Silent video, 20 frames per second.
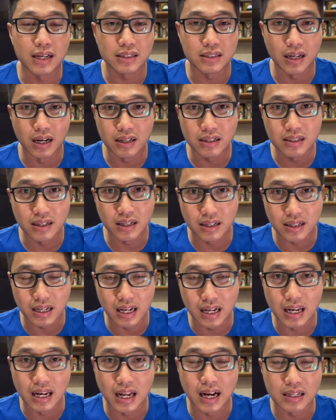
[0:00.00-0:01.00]
chấn cực
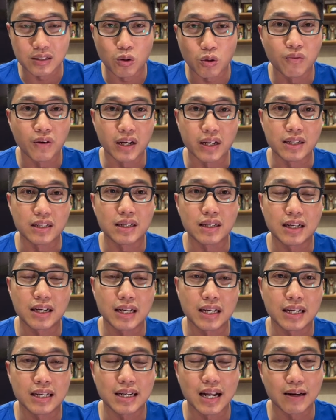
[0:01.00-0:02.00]
kỳ là thú vị
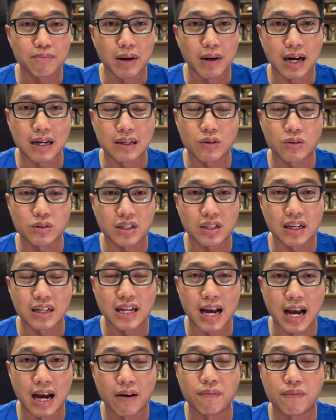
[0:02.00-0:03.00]
khi đánh bại
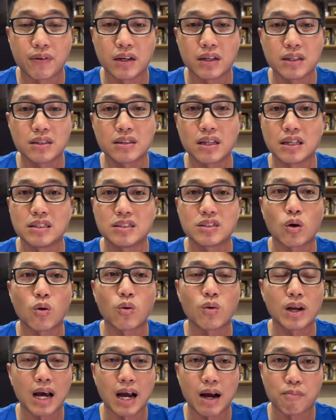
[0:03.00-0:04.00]
Australia với tỷ số
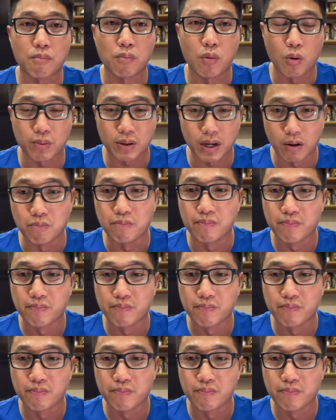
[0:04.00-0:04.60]
là một không.